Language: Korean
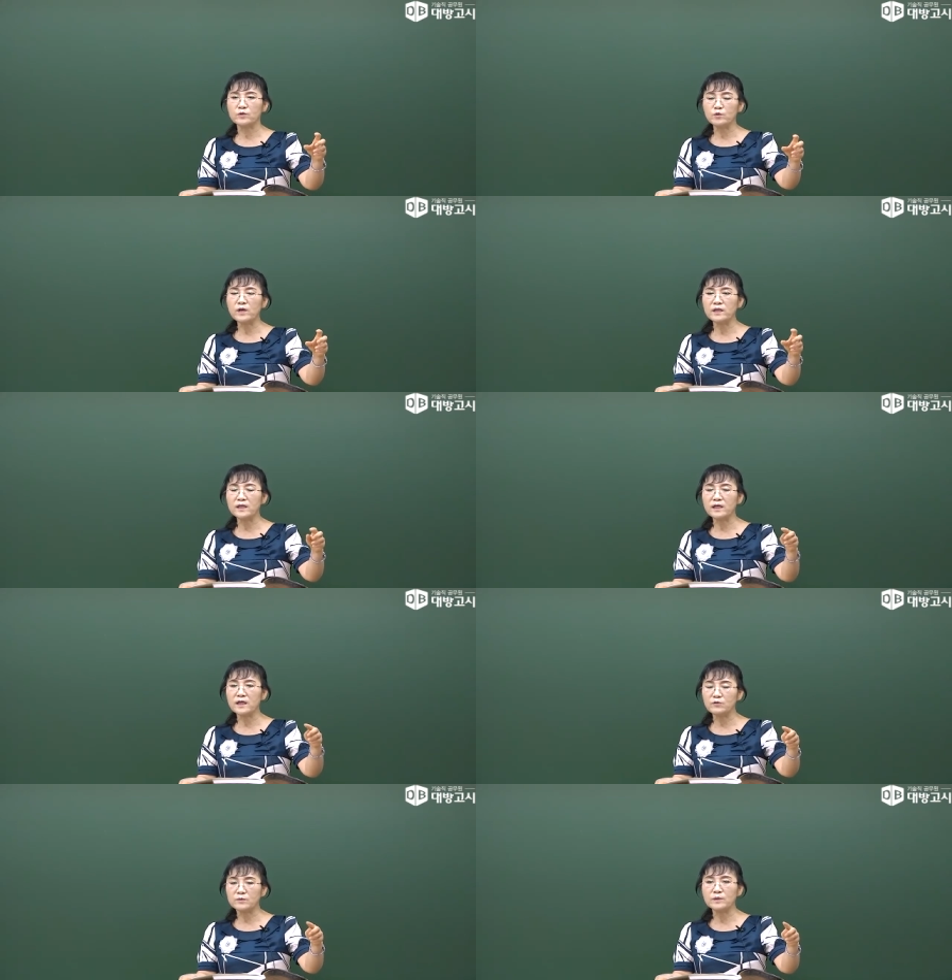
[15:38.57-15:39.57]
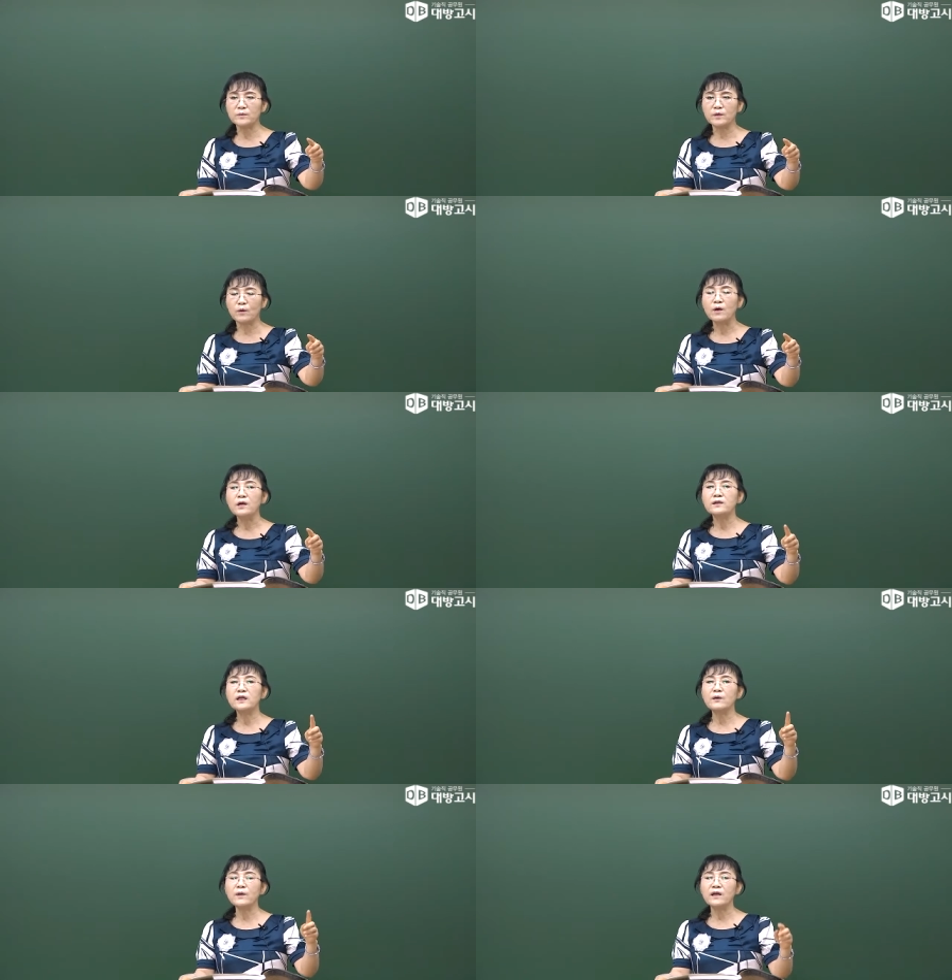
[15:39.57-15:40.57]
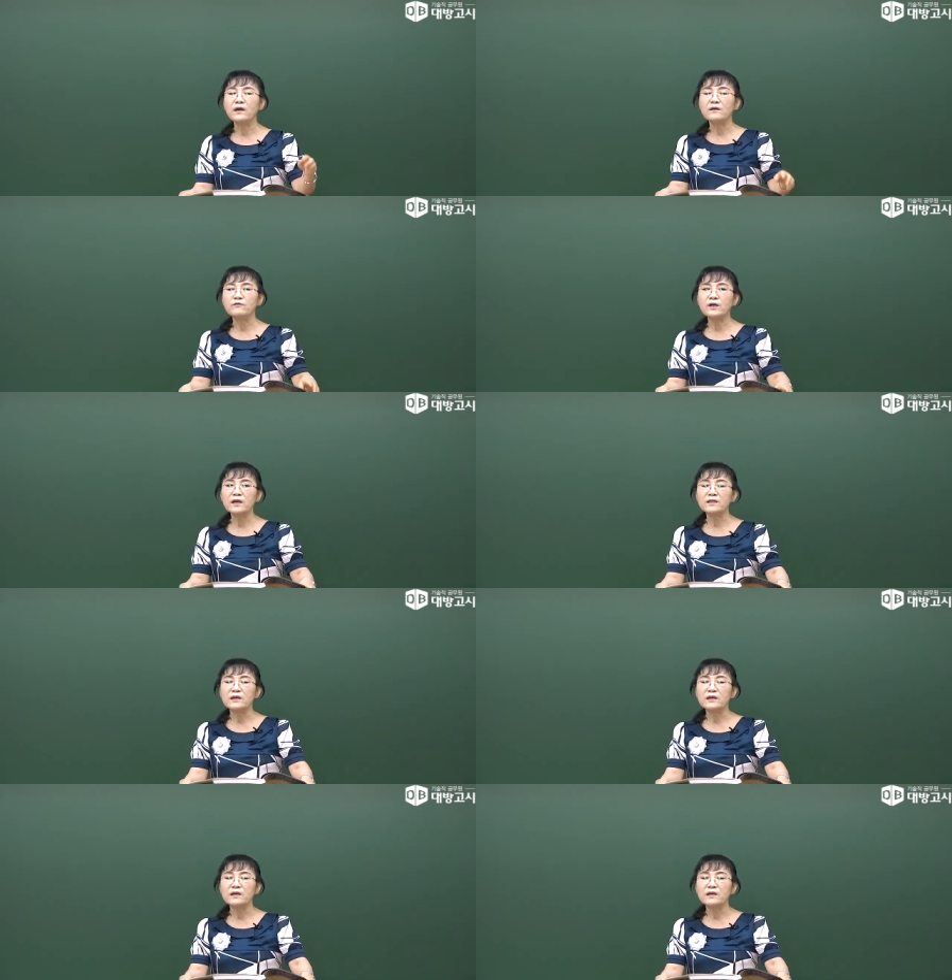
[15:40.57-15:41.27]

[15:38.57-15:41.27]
중간뛰기가 60점이고 그 다음에 우리가